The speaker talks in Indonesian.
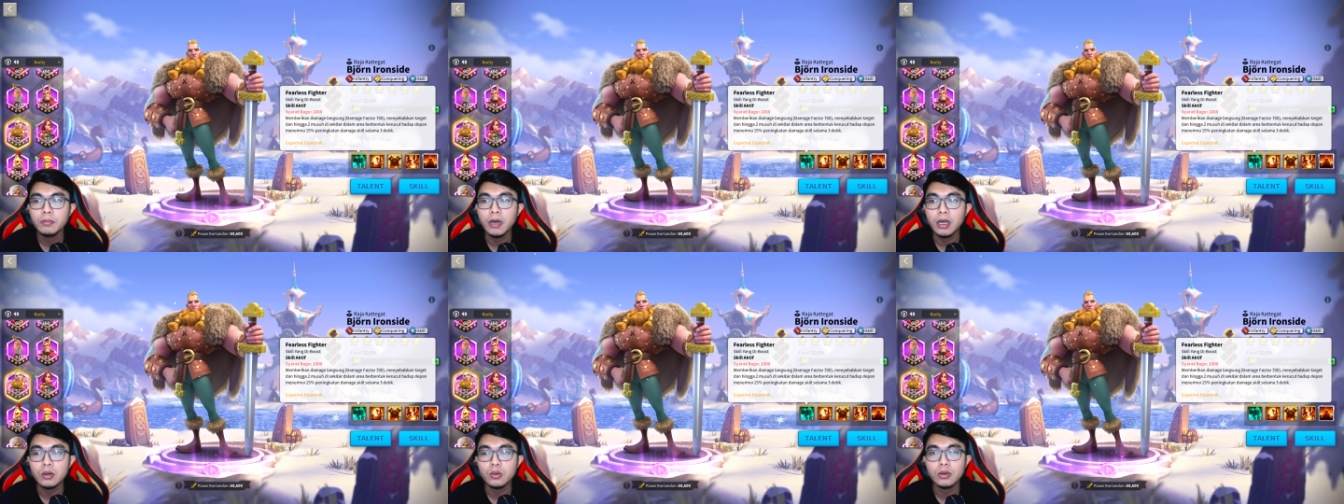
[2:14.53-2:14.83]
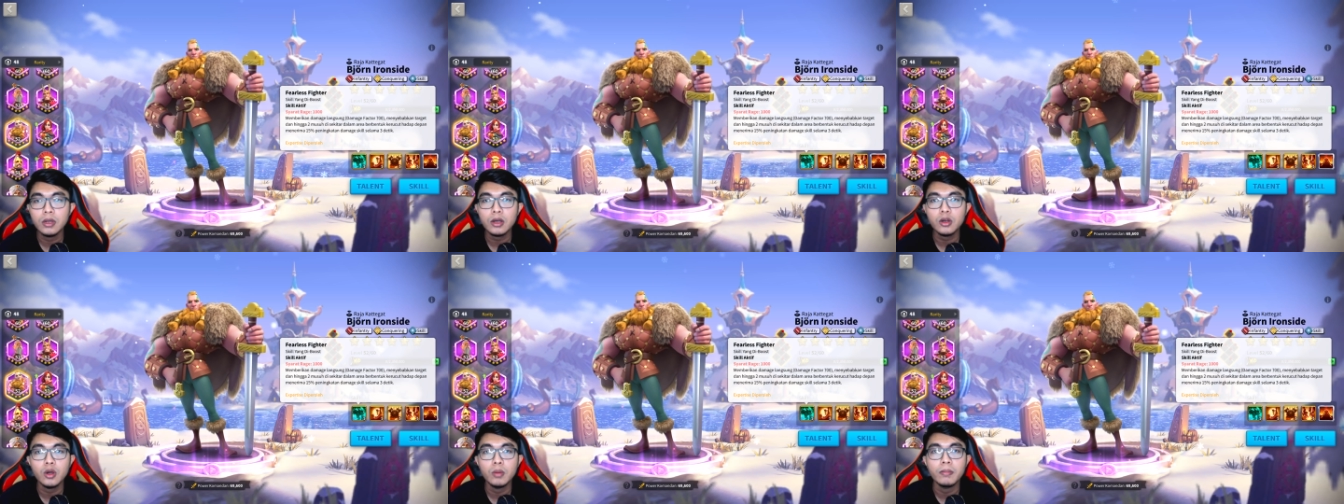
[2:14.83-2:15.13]

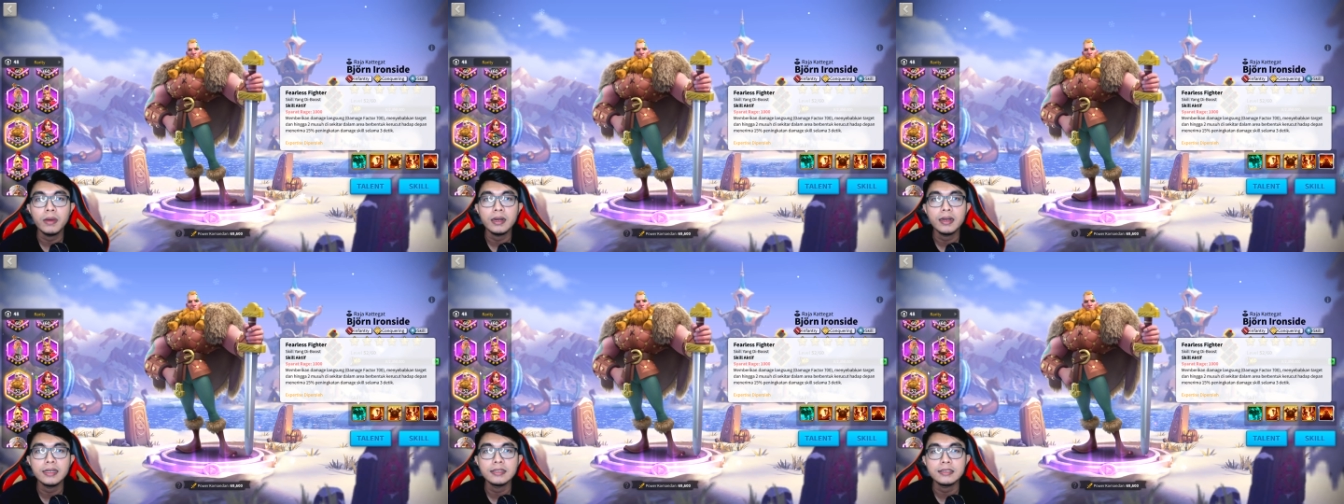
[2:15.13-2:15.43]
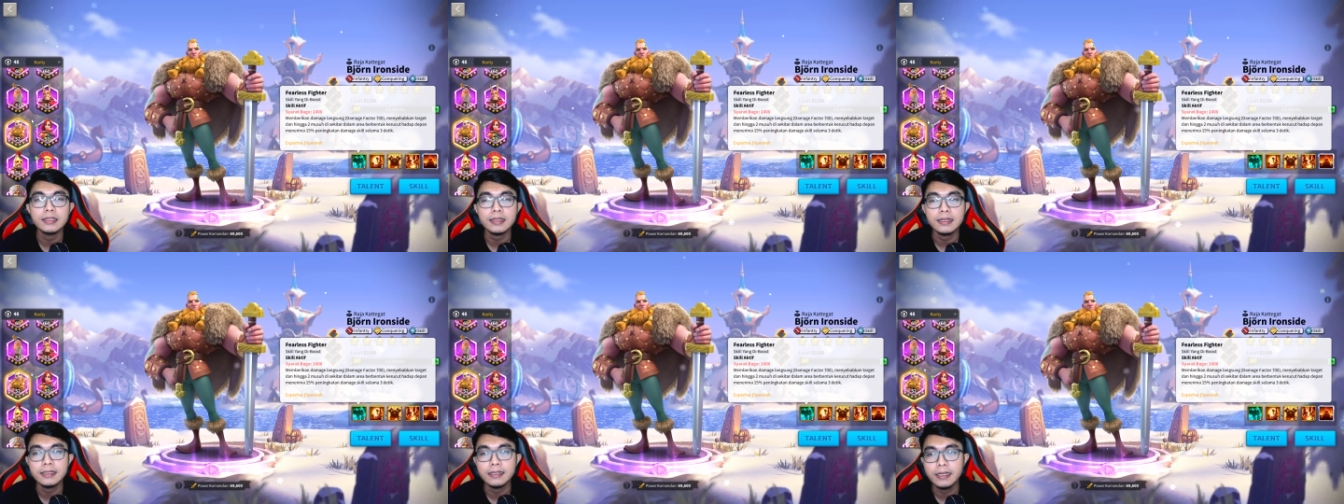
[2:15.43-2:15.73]
barulah
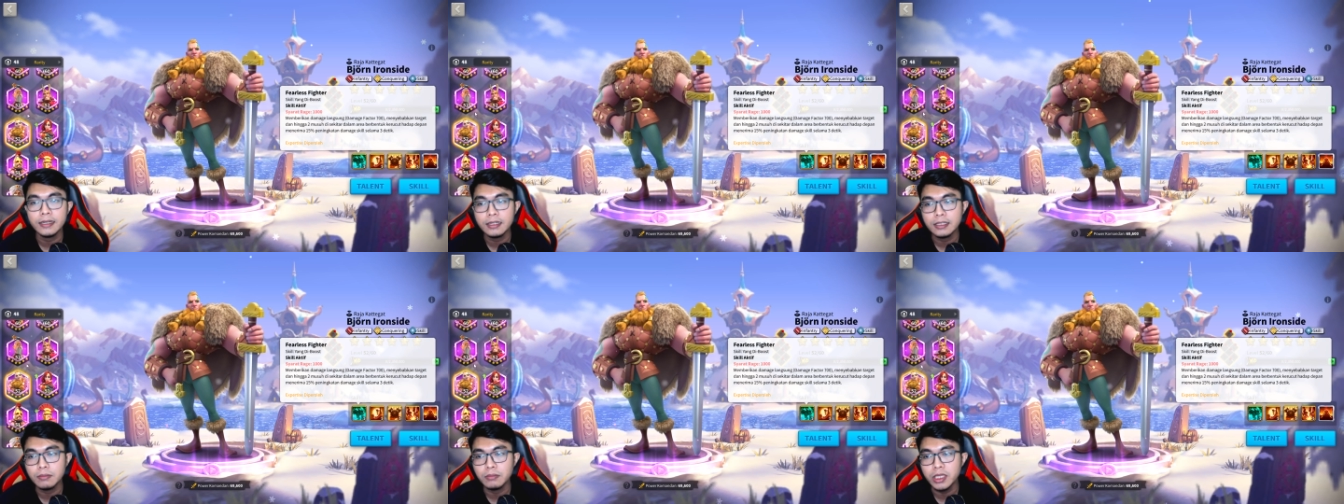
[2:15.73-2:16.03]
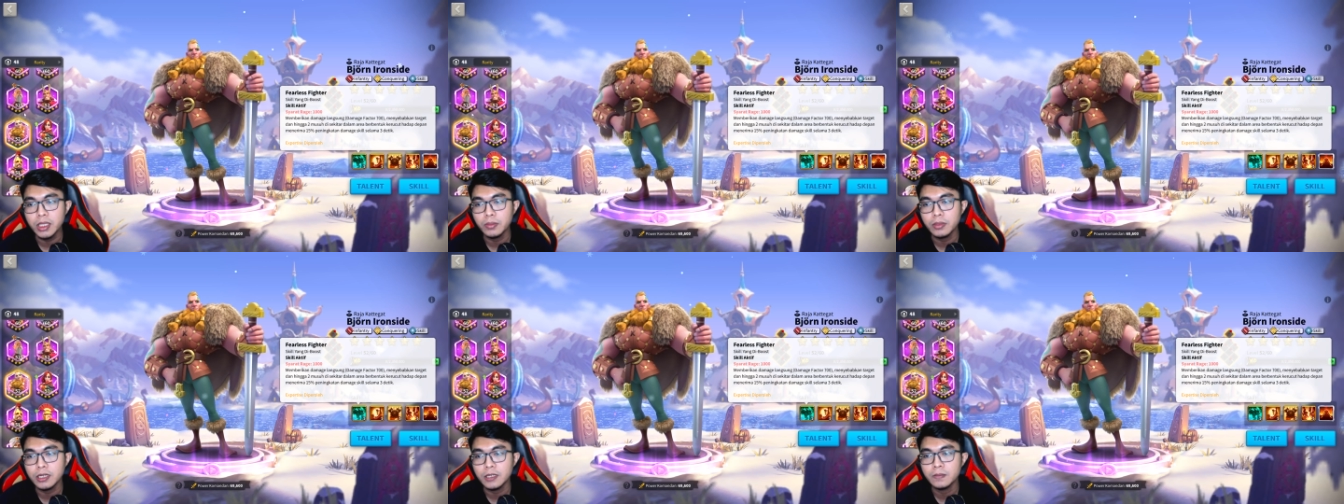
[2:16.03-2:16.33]
komandan secondary
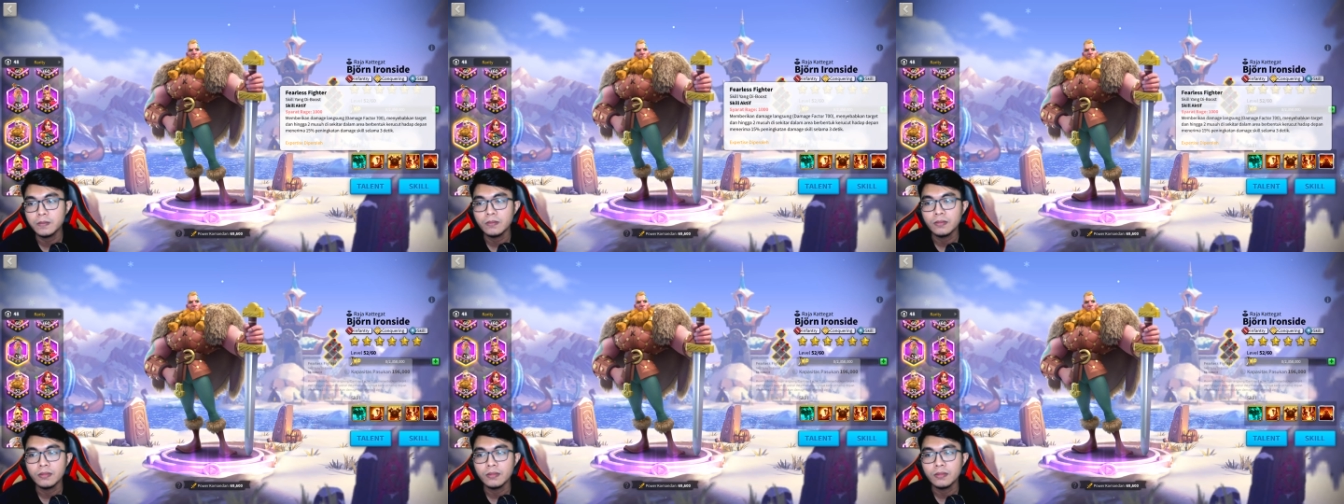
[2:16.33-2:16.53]
teman-teman.